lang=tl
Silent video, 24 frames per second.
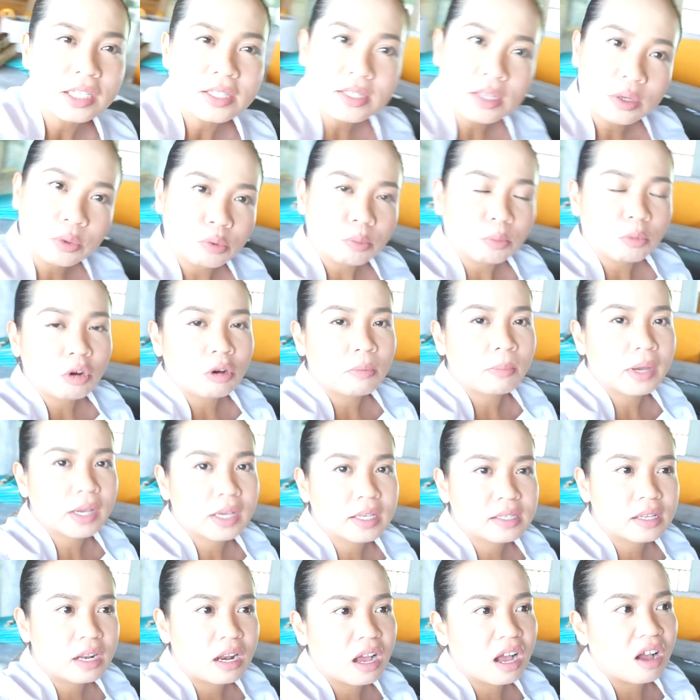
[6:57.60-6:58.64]
sa room ko
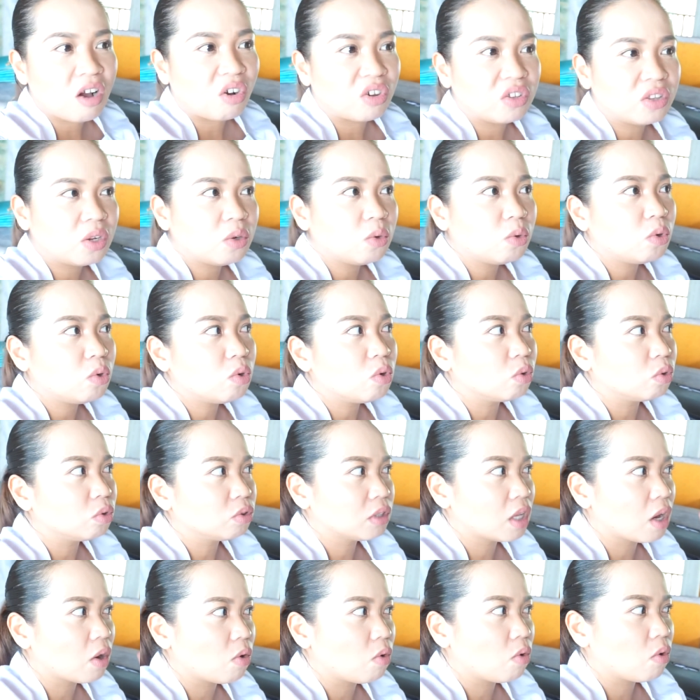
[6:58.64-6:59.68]
mag-isa lang ako, nalulungkot
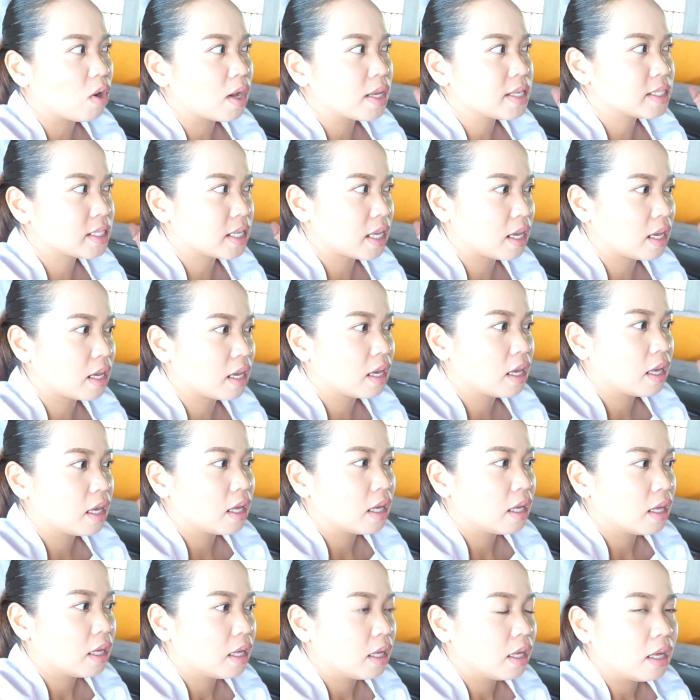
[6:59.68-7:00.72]
ako kasi
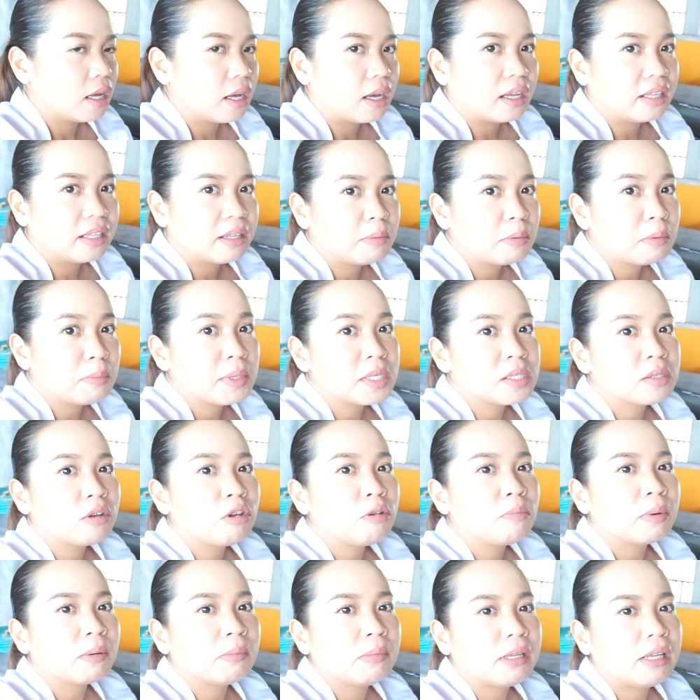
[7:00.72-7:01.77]
nami-miss ko
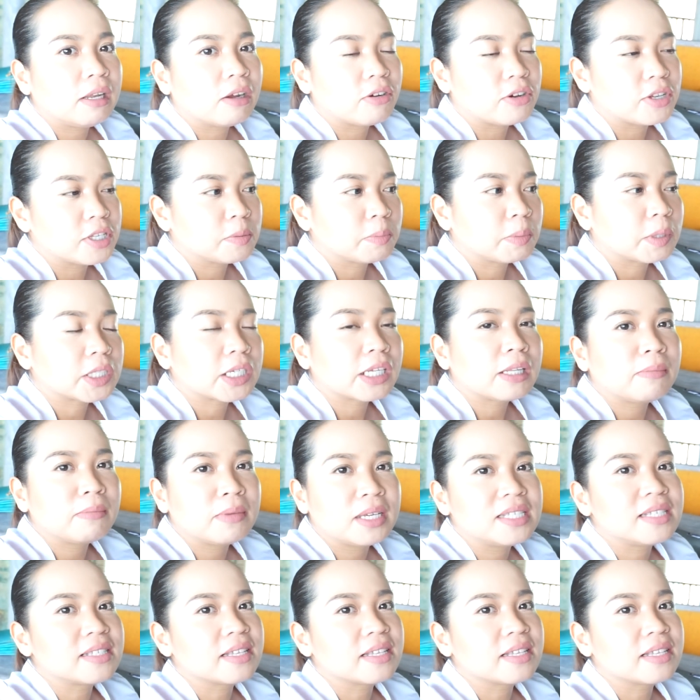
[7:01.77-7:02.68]
yung pamilya ko, especially my